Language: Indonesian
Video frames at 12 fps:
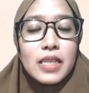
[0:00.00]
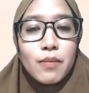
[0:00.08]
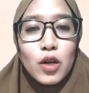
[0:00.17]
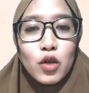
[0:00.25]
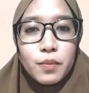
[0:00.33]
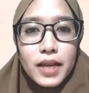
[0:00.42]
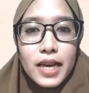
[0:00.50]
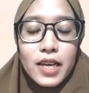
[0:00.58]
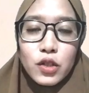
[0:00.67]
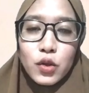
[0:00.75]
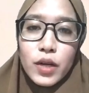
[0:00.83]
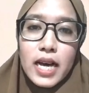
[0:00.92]

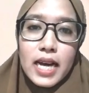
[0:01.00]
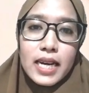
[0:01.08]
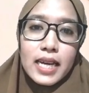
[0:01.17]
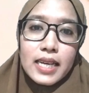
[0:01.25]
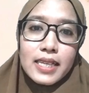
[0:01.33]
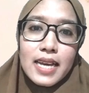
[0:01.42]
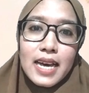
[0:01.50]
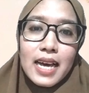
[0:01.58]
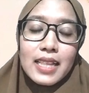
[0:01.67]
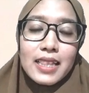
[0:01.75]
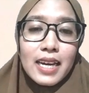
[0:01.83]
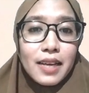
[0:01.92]
sebelumnya yang sudah Ananda
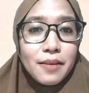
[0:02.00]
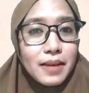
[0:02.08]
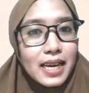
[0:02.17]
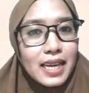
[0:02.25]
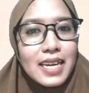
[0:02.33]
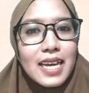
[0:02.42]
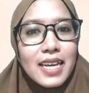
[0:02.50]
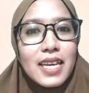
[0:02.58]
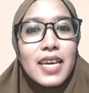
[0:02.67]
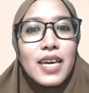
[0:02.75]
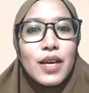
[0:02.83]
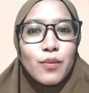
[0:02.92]
terima
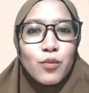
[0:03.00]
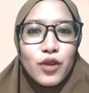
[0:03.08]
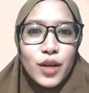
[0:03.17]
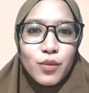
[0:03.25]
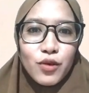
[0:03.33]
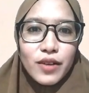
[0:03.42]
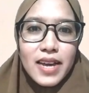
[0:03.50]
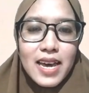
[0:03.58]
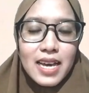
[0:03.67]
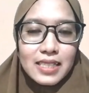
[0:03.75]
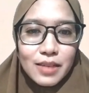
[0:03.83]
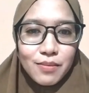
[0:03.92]
dari bunda-bunda
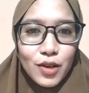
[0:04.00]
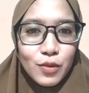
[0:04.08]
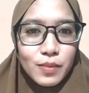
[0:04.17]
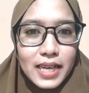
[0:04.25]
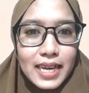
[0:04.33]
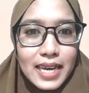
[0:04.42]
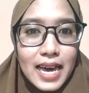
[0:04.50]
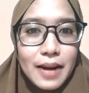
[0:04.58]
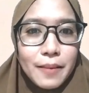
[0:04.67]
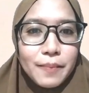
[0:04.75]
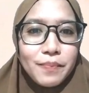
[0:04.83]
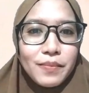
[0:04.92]
yang sebelumnya ya.
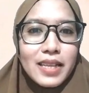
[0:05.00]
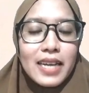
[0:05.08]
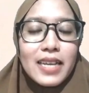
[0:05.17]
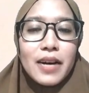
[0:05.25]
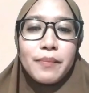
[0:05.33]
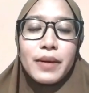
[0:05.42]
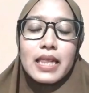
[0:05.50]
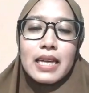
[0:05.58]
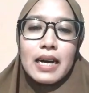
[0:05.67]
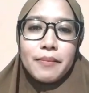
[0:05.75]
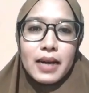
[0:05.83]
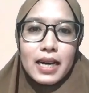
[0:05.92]
Jadi yang
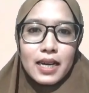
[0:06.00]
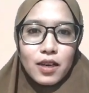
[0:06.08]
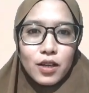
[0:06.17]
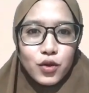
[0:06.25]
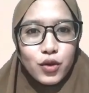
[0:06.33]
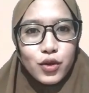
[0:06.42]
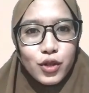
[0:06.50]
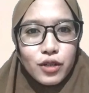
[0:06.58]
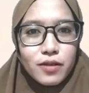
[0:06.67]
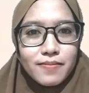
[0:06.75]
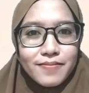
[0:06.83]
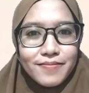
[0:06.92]
pertama, jujur.
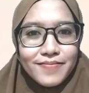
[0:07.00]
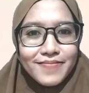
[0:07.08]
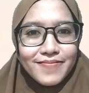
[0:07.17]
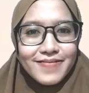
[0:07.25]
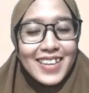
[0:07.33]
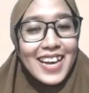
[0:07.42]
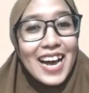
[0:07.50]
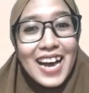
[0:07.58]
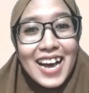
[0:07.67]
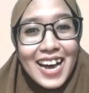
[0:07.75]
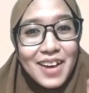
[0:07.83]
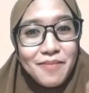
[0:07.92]

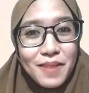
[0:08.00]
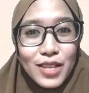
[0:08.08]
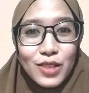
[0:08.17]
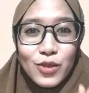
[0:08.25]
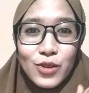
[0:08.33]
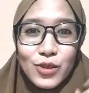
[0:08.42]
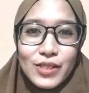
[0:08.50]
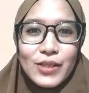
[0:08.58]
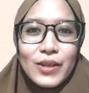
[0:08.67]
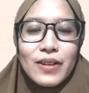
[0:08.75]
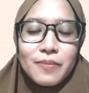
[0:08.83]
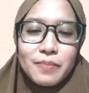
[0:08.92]
Apa itu
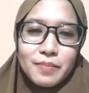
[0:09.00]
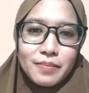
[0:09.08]
jujur?